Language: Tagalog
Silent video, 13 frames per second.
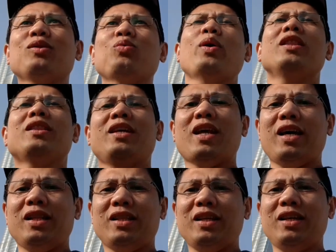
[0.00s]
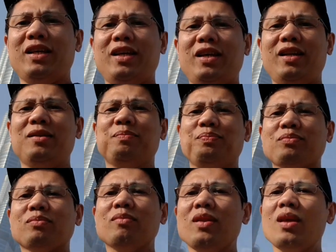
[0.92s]
2019,
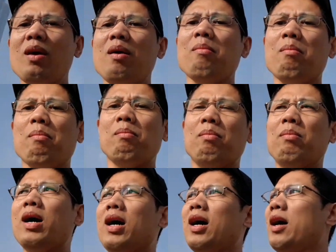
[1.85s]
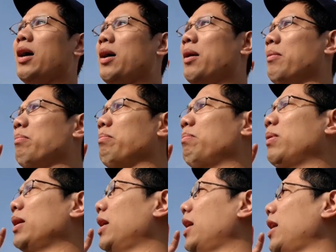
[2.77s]
uh,
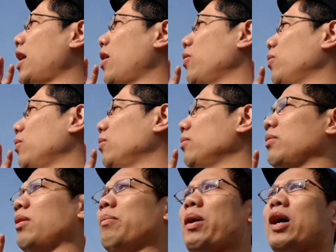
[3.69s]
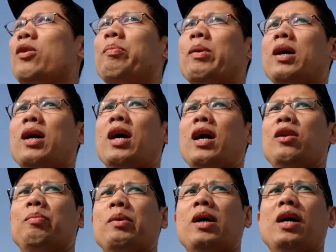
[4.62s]
uh, how, paano pa, uh,
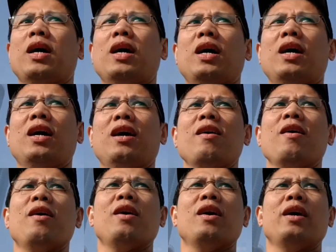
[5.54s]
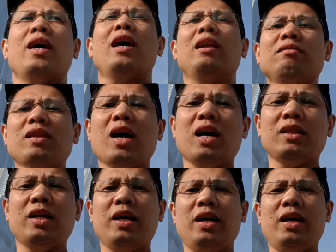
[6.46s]
ano pa, uh, health
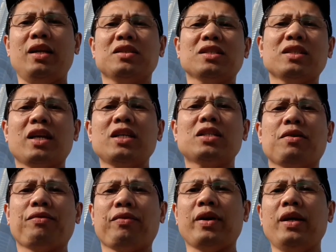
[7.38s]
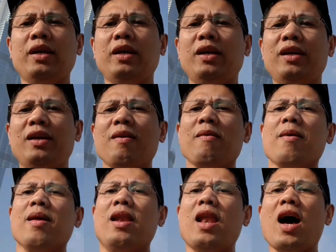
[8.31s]
natin, stress-free,
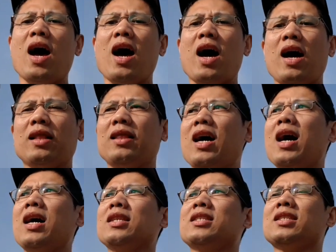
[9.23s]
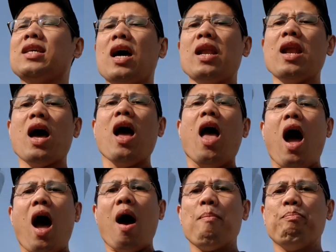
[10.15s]
lahat, lahat sana
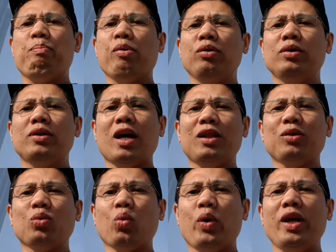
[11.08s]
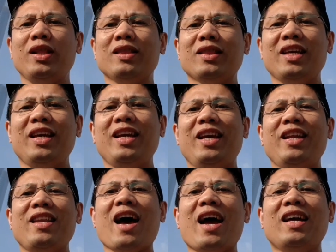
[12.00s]
abundant
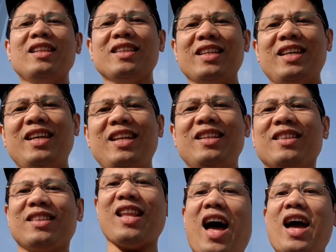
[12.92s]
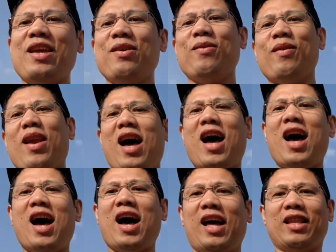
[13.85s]
2019 tayong
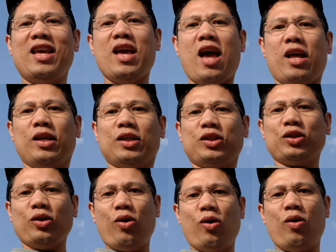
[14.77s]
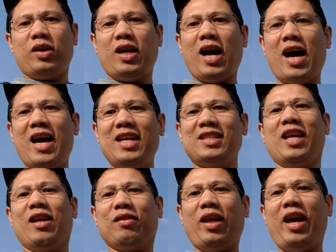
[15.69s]
lahat. So, guys,
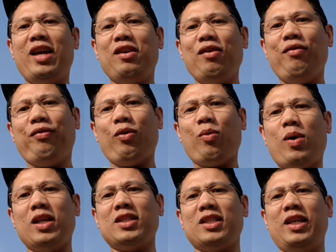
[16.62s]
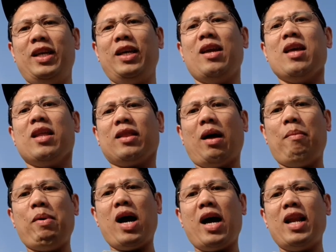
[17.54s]
thank you for watching.
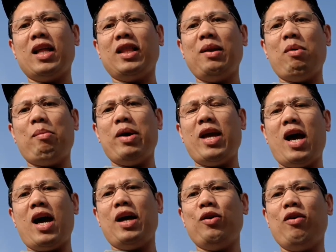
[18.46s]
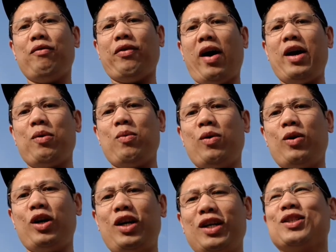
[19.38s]
Tabangan natin mamaya yung
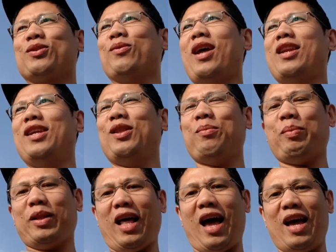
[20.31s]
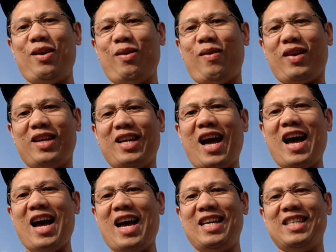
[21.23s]
fireworks kung nandito pa tayo.
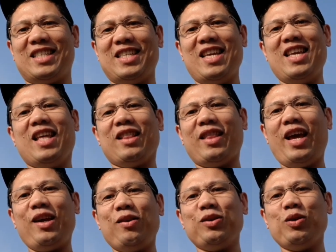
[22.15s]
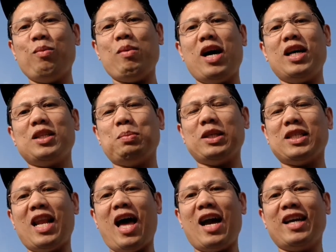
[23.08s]
Guys, thank you so much.
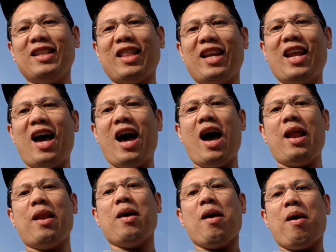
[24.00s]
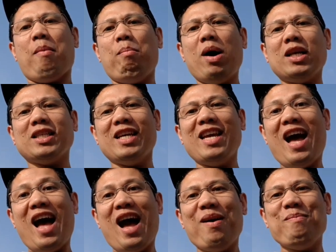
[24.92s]
Basta laging tandaan,
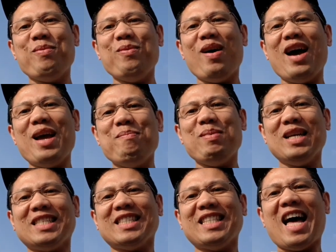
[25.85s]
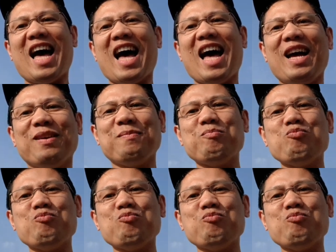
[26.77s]
masaya ang buhay basta